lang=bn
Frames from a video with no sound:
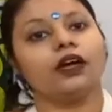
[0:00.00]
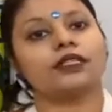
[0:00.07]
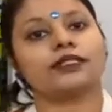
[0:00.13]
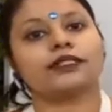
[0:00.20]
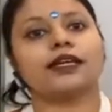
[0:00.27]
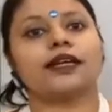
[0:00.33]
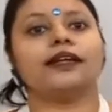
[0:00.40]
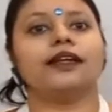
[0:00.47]

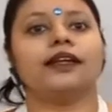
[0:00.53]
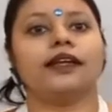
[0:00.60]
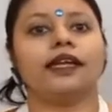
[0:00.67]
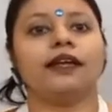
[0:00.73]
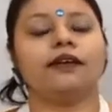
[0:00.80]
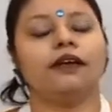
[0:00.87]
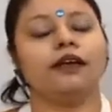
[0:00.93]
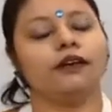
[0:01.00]
সাডেনলি
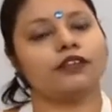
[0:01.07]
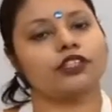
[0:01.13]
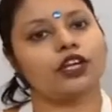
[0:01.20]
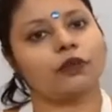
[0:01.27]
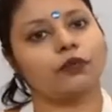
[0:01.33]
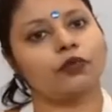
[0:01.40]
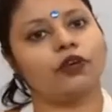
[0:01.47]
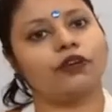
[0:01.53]

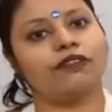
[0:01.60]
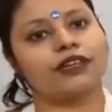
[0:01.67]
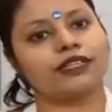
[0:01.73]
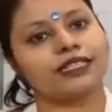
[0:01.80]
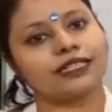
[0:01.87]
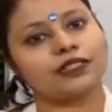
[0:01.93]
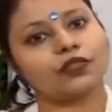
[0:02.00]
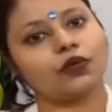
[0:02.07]
সবগুলো
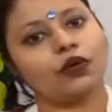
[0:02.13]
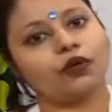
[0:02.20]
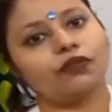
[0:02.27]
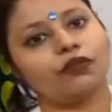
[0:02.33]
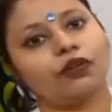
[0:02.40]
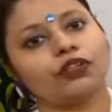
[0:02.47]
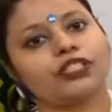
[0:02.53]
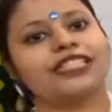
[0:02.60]
ভেসেলসগুলো
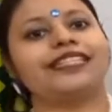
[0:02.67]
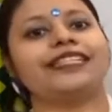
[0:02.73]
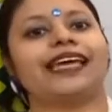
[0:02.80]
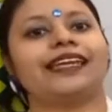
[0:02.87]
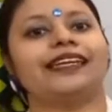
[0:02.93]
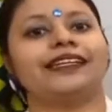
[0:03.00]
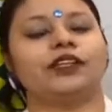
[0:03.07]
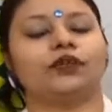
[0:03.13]
হচ্ছে
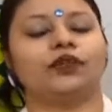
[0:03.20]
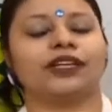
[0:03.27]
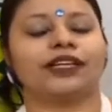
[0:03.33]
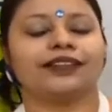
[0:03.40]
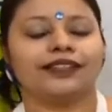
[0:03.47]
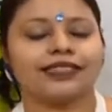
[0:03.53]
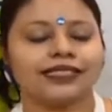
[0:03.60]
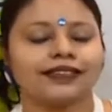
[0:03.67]
ডাইলেটেড হয়ে গেলো
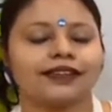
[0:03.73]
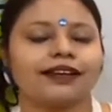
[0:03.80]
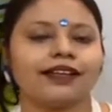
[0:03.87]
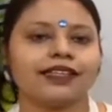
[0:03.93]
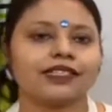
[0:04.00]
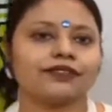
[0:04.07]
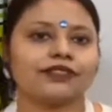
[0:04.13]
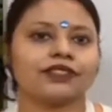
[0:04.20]
জেনারেলাইজড
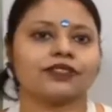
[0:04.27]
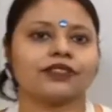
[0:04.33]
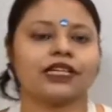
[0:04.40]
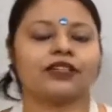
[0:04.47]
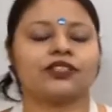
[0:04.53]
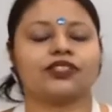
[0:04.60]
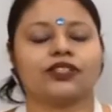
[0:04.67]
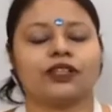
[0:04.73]

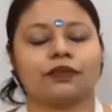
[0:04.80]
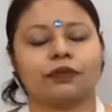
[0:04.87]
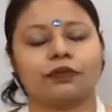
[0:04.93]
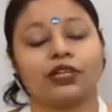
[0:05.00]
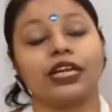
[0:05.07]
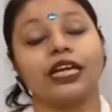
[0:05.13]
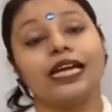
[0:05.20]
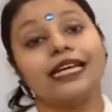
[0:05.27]
ভেসোডাইলেশন আমরা বলি
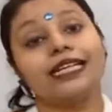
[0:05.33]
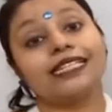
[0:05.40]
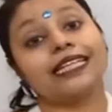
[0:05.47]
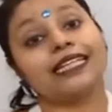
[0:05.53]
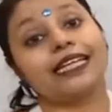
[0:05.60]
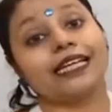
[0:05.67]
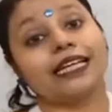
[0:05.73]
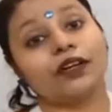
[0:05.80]
সেটার
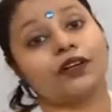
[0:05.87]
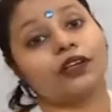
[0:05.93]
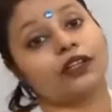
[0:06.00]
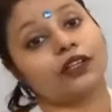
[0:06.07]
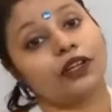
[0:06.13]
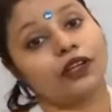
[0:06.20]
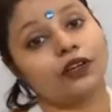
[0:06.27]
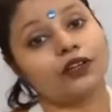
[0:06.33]
কারণে
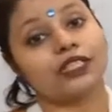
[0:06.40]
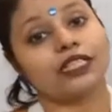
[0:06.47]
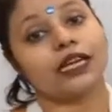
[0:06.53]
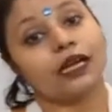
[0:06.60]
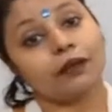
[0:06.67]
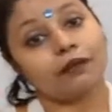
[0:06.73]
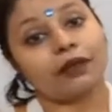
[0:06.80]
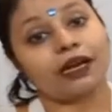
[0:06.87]
তাহলে হচ্ছে
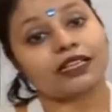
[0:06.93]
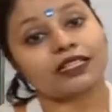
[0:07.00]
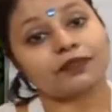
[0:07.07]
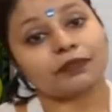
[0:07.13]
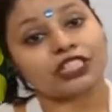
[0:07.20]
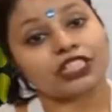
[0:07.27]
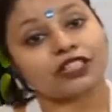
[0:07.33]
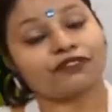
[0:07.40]
ব্লাড
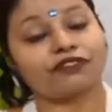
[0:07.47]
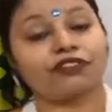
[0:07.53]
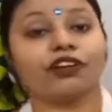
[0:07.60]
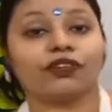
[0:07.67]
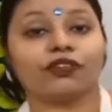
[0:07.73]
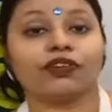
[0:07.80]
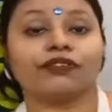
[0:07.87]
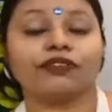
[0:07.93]
প্রেশারটা ফল
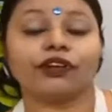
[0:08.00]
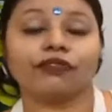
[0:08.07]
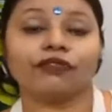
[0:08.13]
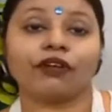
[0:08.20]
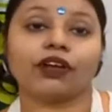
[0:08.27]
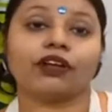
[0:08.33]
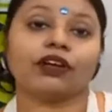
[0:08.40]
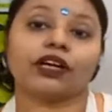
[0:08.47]
করে ফেলো ফল
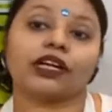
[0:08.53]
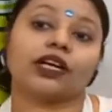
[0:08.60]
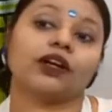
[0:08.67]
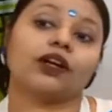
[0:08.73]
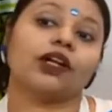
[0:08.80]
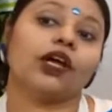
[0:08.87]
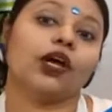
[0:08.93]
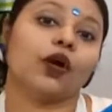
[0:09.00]
করার কারণে
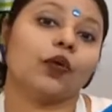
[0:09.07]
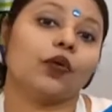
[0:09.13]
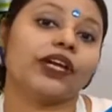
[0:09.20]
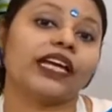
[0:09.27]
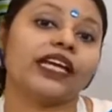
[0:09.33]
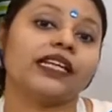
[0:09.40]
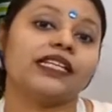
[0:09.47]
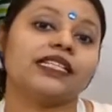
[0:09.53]

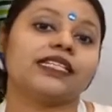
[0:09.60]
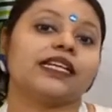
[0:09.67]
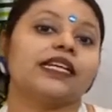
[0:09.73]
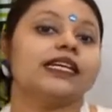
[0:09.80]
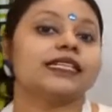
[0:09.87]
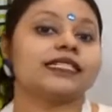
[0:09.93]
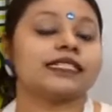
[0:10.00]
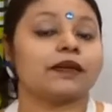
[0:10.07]
ওইখানে যে
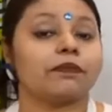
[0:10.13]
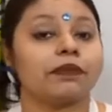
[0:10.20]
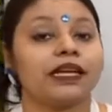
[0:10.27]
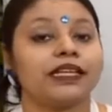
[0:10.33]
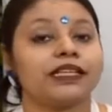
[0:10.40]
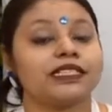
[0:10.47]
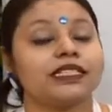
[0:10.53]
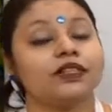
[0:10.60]
সাপ্লাইটা
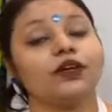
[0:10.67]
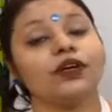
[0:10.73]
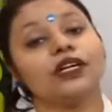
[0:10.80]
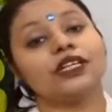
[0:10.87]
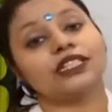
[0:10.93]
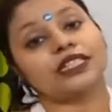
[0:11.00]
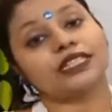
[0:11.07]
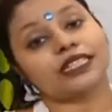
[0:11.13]
ছিল
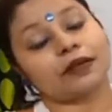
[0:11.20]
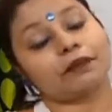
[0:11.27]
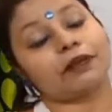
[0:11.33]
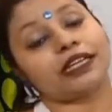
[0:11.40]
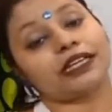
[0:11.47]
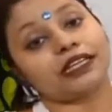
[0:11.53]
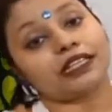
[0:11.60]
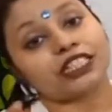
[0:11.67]
সেই সাপ্লাইটা
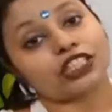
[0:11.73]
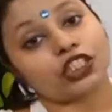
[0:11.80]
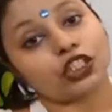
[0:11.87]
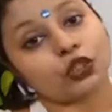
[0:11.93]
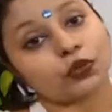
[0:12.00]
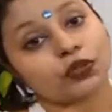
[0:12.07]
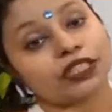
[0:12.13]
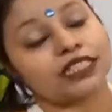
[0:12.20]
যে
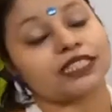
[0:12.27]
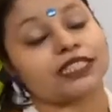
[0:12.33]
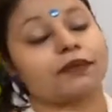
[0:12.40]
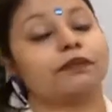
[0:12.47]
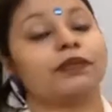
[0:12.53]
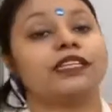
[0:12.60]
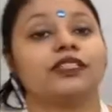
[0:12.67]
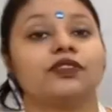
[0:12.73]
টিস্যুতে যে সাপ্লাই
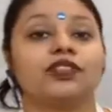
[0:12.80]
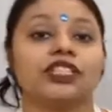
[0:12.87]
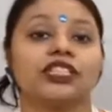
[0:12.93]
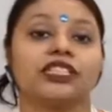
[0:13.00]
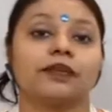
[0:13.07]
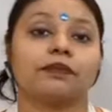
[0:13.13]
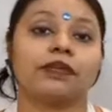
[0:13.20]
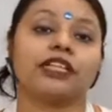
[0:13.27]
যেত সেই
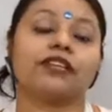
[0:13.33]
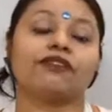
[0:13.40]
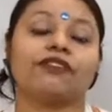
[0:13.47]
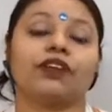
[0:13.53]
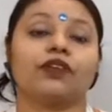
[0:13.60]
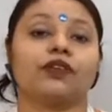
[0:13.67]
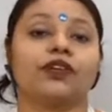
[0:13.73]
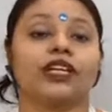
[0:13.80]
সাপ্লাইটা ফল
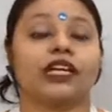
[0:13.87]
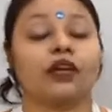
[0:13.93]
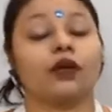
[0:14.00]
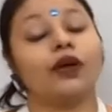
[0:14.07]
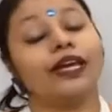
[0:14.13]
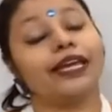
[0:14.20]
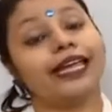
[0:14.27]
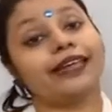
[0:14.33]
করে গেল
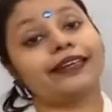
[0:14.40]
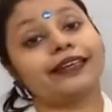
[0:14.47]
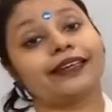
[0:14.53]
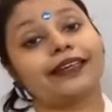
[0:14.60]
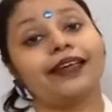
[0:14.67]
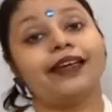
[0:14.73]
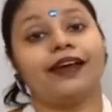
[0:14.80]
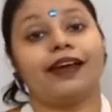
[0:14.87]
এটাকে
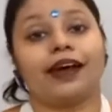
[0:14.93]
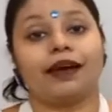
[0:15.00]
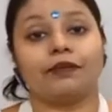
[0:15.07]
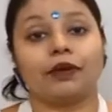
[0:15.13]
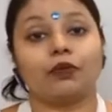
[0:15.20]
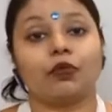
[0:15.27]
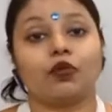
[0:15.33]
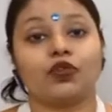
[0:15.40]
আমরা
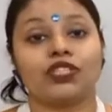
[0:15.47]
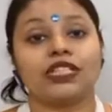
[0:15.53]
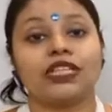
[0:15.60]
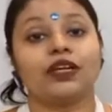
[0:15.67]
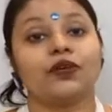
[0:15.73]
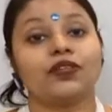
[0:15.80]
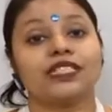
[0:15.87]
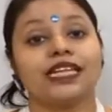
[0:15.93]
বলছি
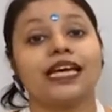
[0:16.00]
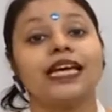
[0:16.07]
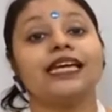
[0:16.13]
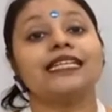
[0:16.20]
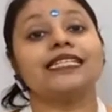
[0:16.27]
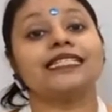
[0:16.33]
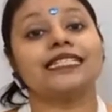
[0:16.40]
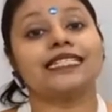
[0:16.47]
হচ্ছে
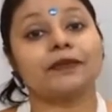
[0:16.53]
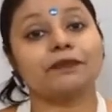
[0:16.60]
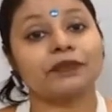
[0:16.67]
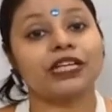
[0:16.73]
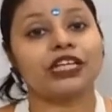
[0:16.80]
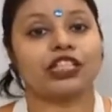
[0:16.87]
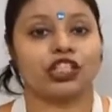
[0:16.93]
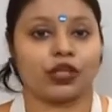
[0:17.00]
সেপটিক
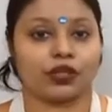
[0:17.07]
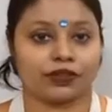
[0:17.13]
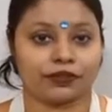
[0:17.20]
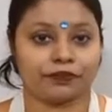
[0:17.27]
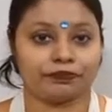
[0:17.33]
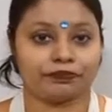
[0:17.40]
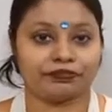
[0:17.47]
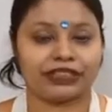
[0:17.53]
শক
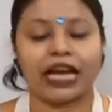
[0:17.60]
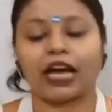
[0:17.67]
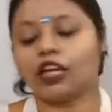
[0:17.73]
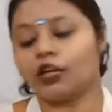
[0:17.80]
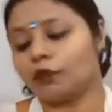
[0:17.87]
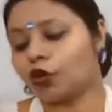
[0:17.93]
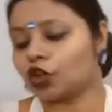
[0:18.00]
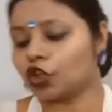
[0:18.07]
তাহলে
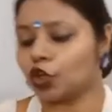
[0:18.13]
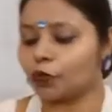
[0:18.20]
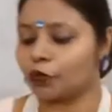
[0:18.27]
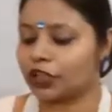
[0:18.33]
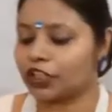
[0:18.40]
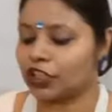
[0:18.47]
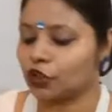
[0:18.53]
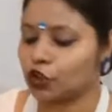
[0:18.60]
মোটের ওপর
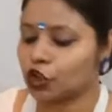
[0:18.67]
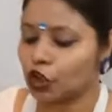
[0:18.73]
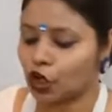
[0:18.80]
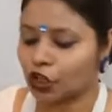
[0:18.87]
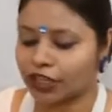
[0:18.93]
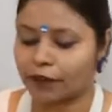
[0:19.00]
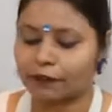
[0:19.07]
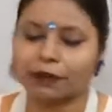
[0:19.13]
কিন্তু শককে
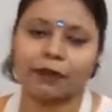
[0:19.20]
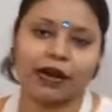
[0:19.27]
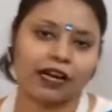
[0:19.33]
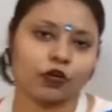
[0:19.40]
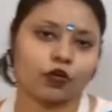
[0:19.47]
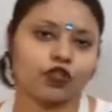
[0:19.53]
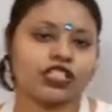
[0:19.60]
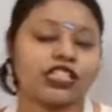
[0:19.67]
আমরা ভাগ
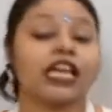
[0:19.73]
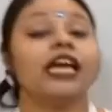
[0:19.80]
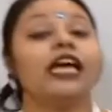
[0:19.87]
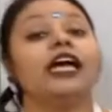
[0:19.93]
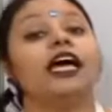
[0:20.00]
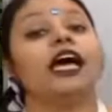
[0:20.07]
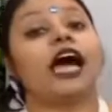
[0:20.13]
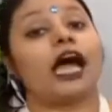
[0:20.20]
করছি
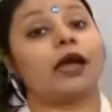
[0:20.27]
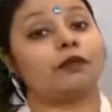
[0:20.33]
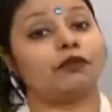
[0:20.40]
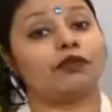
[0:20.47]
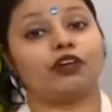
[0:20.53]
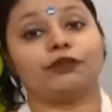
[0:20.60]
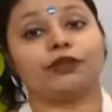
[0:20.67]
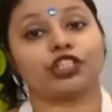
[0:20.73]

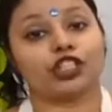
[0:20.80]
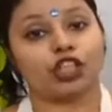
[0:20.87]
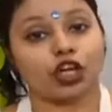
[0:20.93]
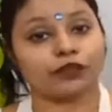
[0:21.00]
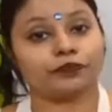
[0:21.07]
হাইপোভলমিক শক